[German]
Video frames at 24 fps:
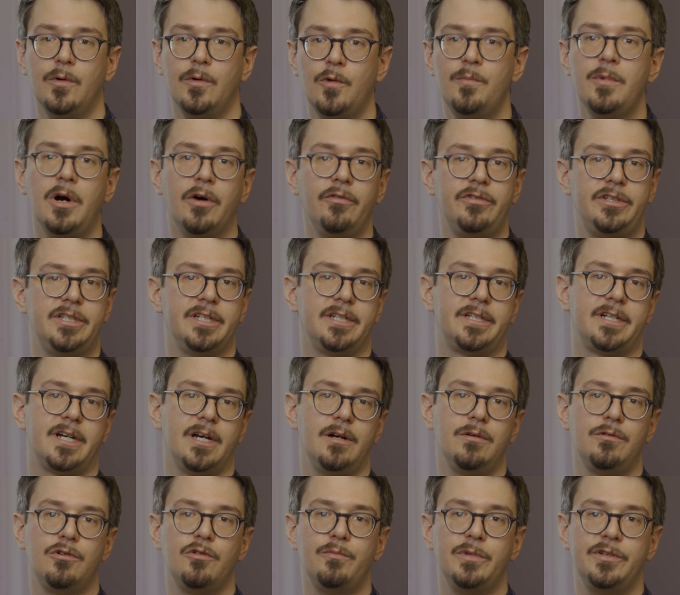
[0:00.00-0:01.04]
um auf die
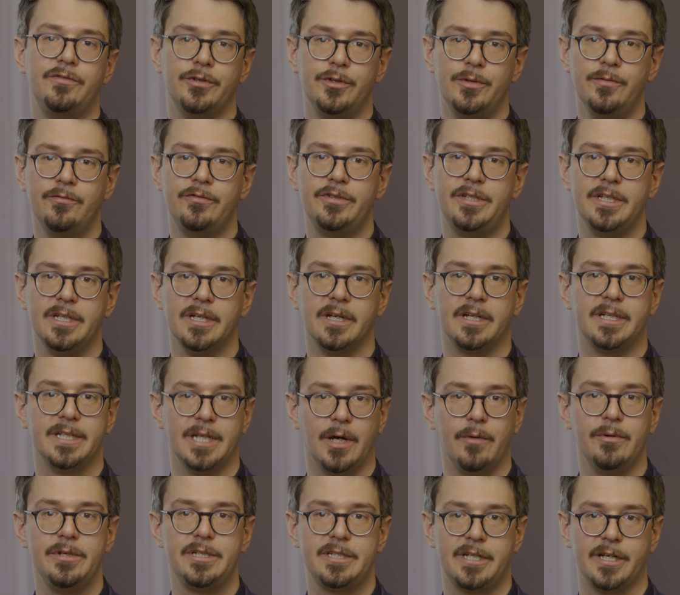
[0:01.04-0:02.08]
Erkrankung mit vernünftiger
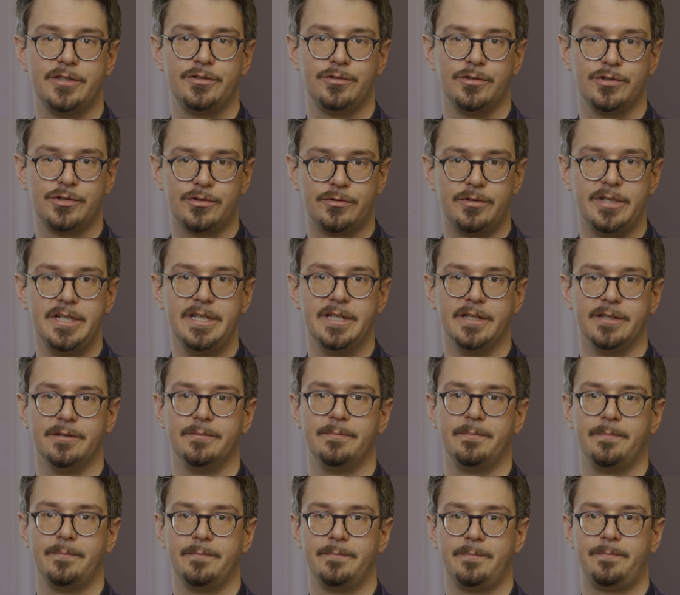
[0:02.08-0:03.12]
Genauigkeit zu
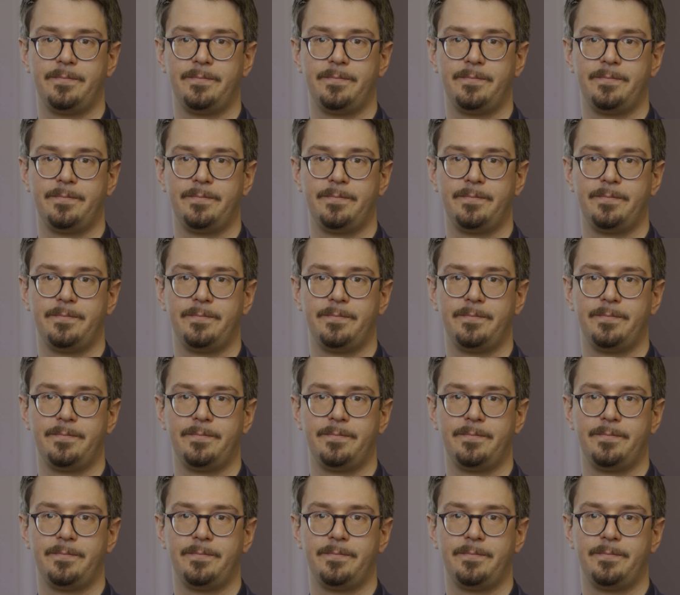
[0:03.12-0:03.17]
screenen.